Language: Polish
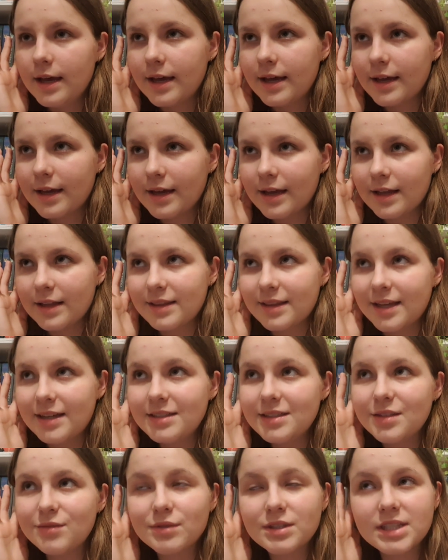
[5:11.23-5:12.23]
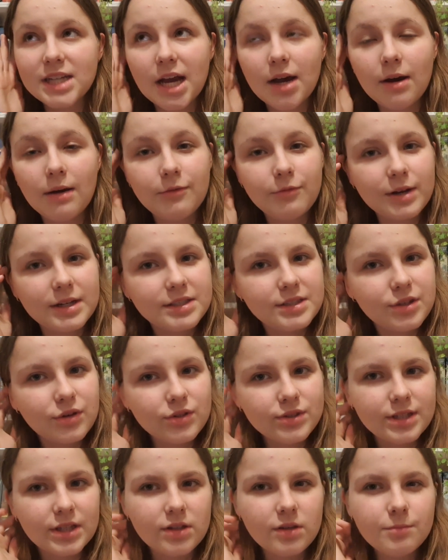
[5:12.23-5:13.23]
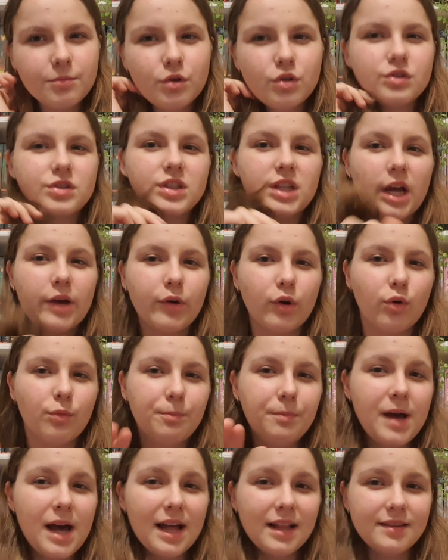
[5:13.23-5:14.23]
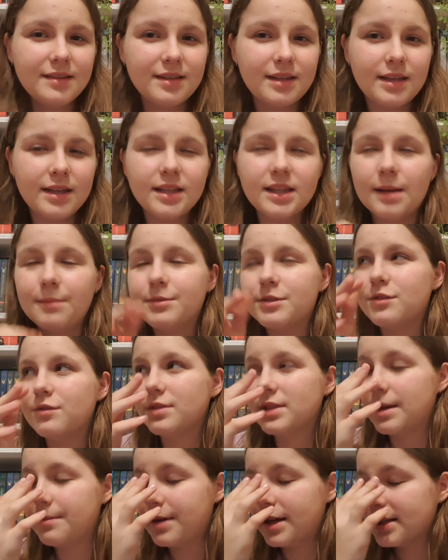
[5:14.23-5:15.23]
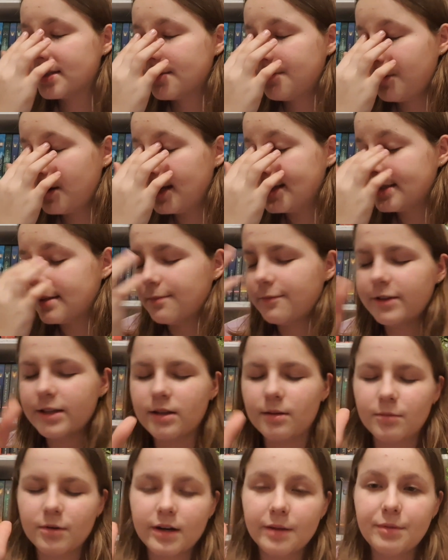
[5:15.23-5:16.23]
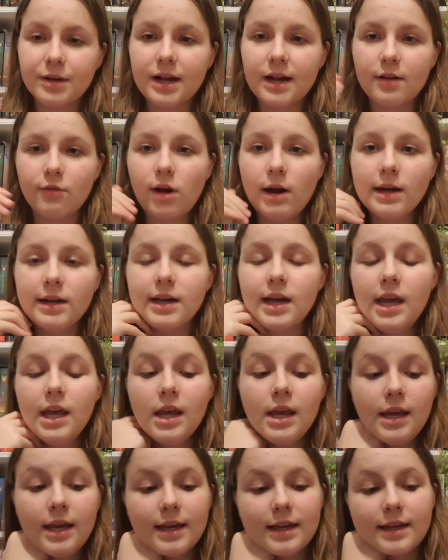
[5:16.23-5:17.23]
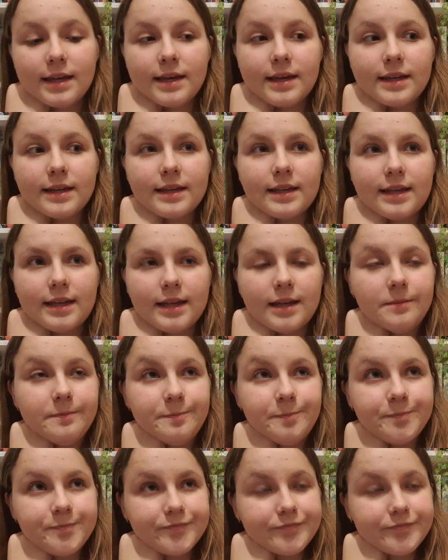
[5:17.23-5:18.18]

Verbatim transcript: E, też słyszałam właśnie ostatnio, bo czytała ją Patty, tam Zuza bardzo polecam, wiadomo, Rebecca Kwang e, i